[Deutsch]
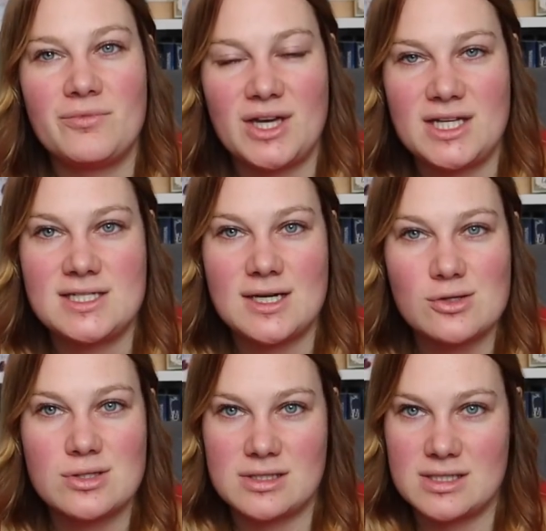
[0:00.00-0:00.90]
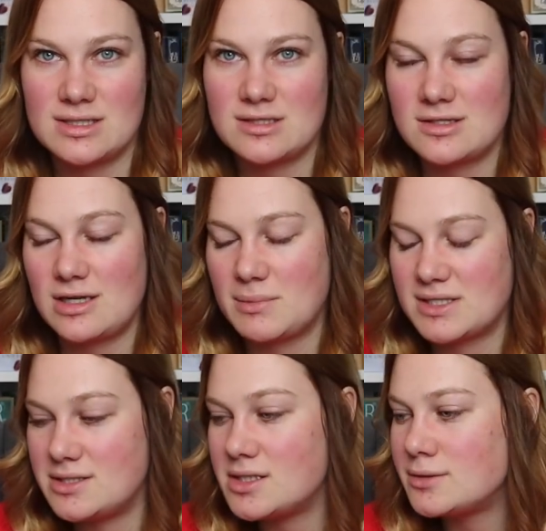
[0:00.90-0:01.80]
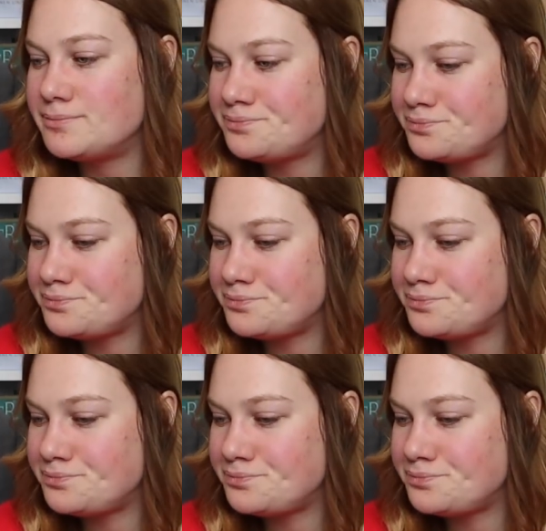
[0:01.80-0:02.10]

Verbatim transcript: werde ich die aussortieren. Das ist noch nicht passiert,